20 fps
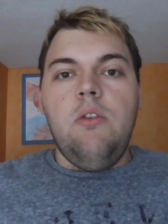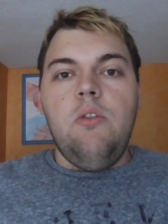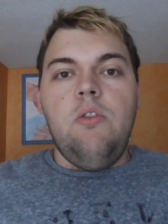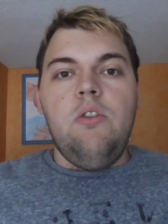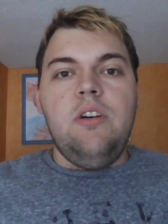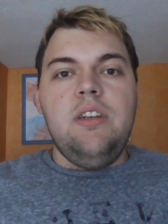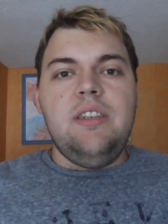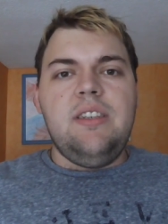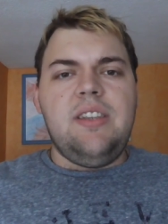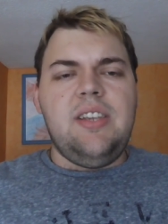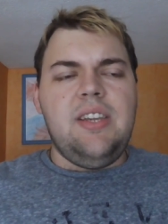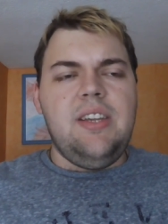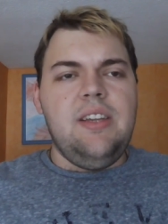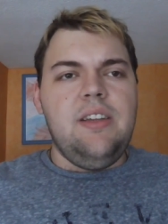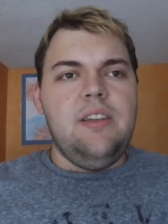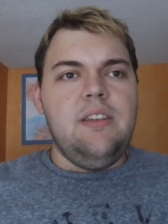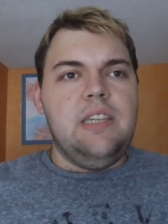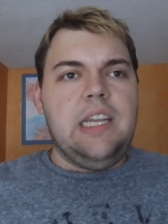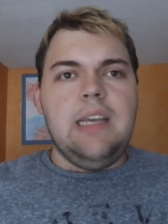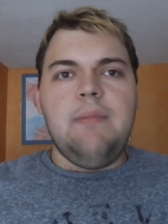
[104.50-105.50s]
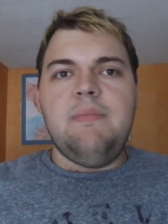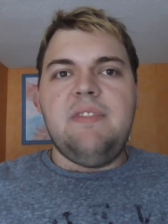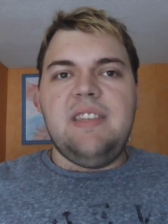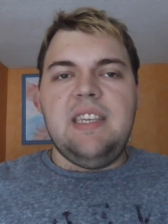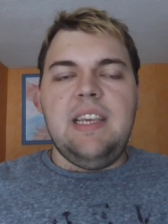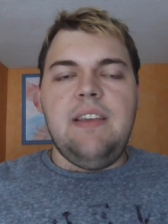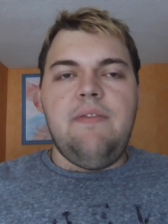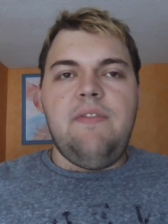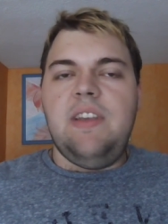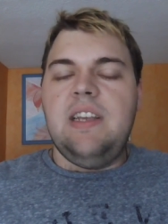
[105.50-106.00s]
Und
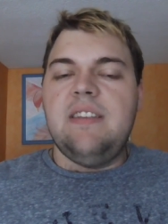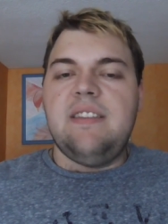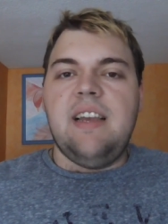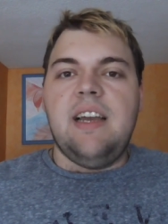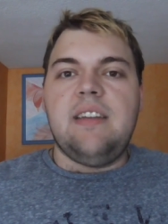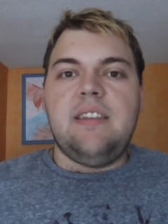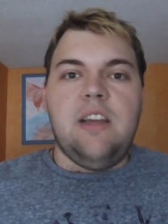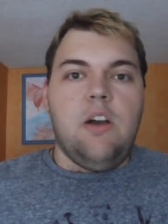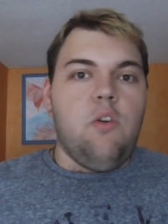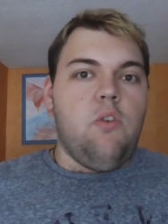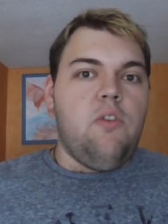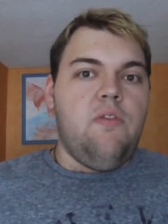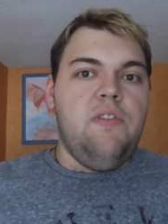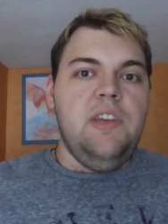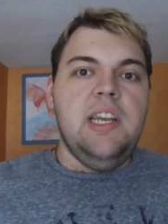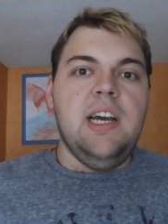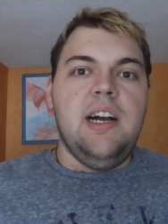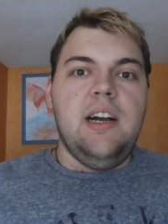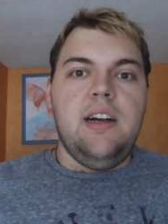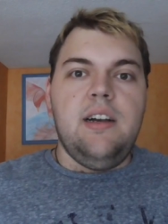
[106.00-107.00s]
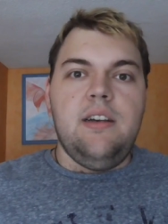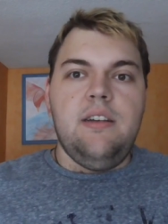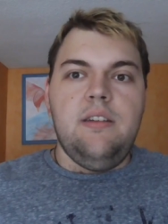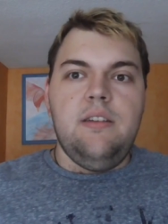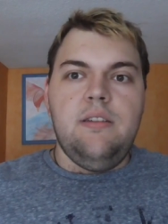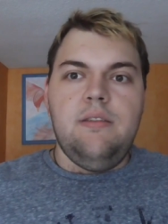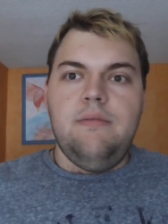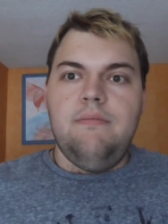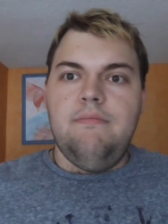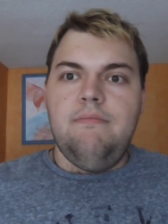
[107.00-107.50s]
DMC, wie gesagt, auch wieder
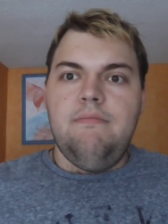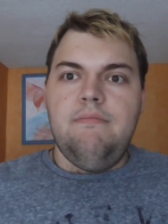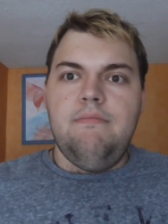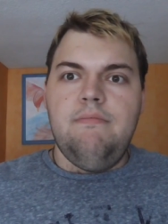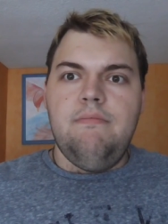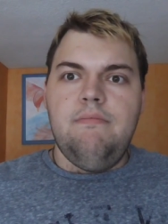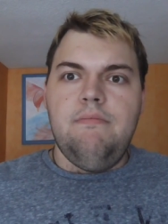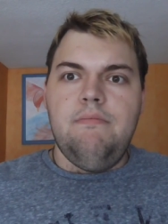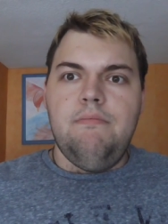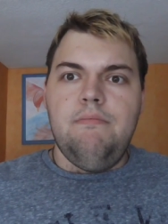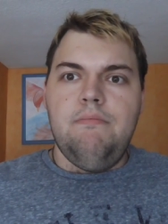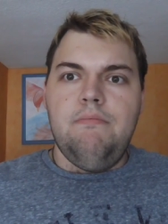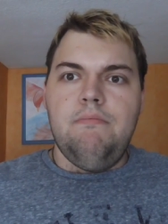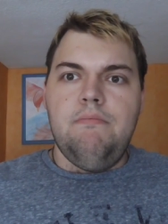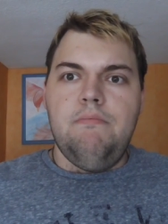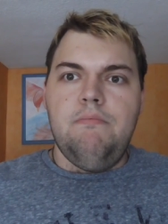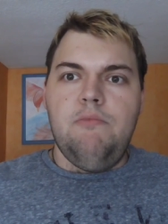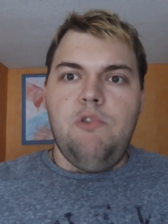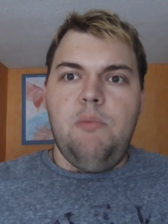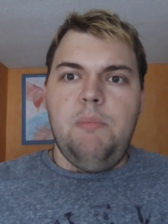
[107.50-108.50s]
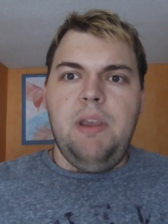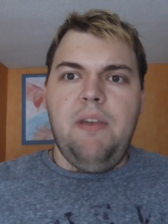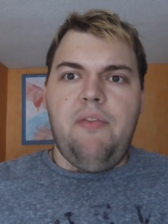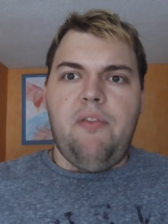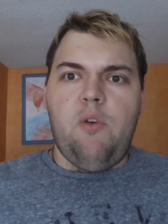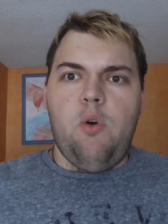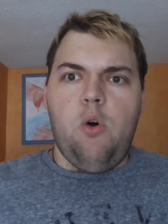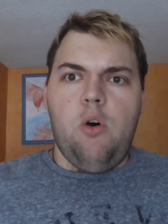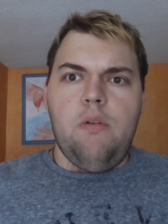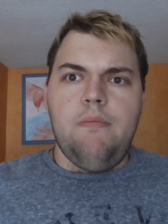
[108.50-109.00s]

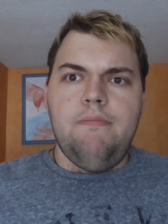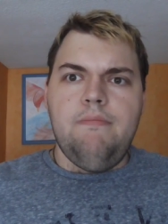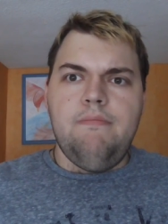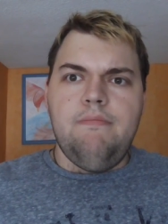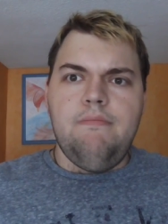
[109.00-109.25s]
mummifroh.